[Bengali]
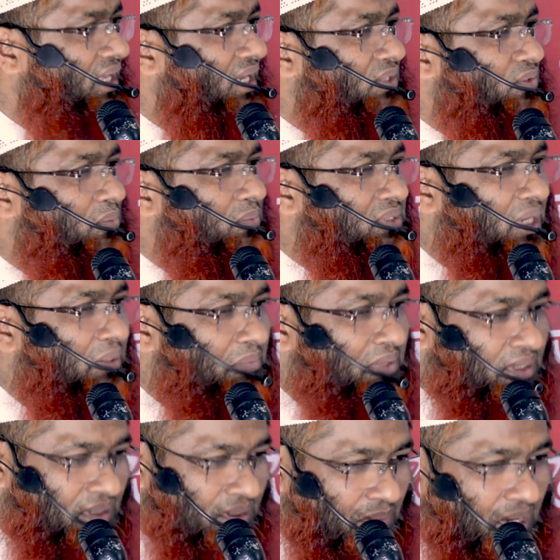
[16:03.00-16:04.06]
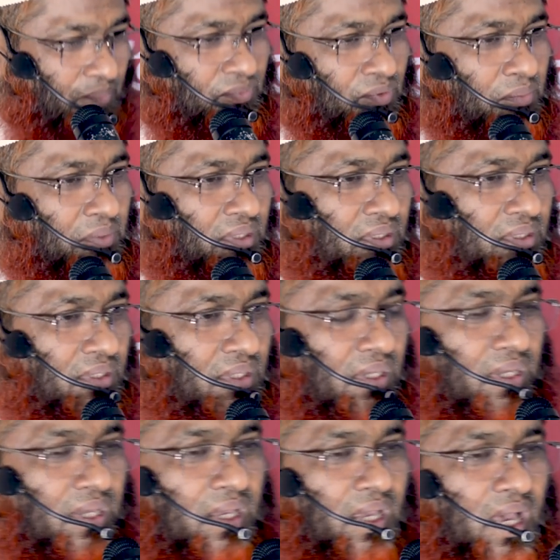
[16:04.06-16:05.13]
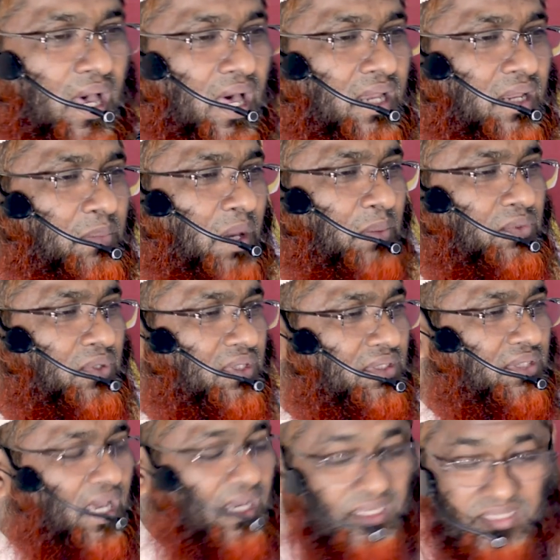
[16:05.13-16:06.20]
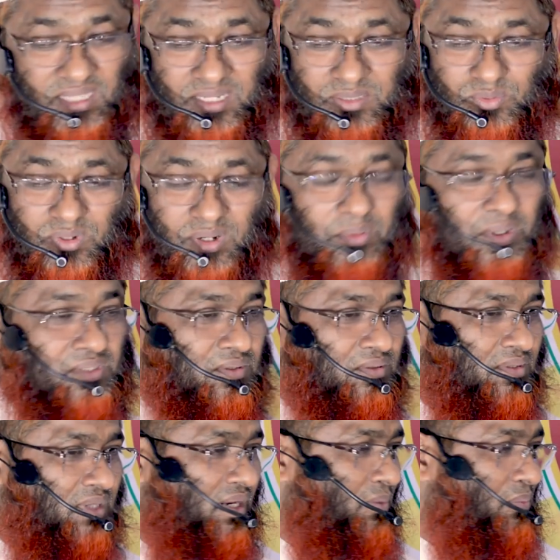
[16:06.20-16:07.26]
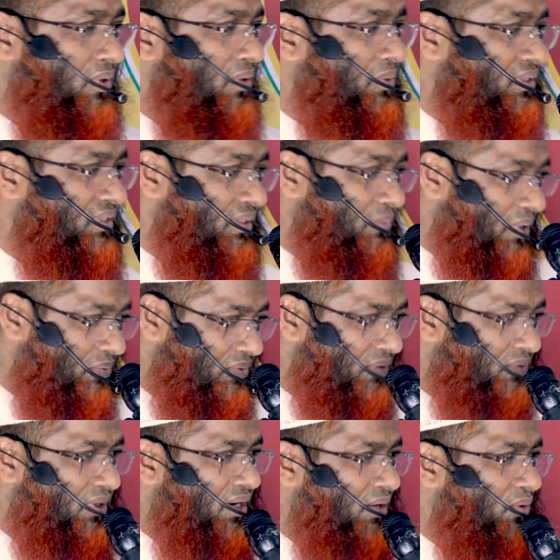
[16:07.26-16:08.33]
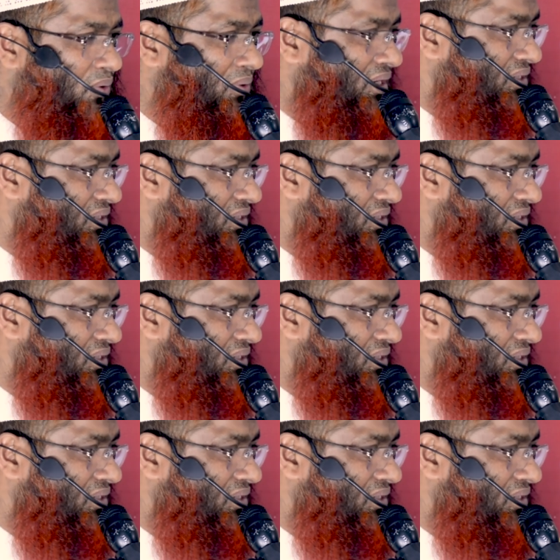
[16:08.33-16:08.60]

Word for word: তাহলে তুমি সামনে ইমাম তুমি আর ইমাম যদি থাকে তাহলে দূরে বসো নাহলে বলবে যে ইমামতি করার লোভে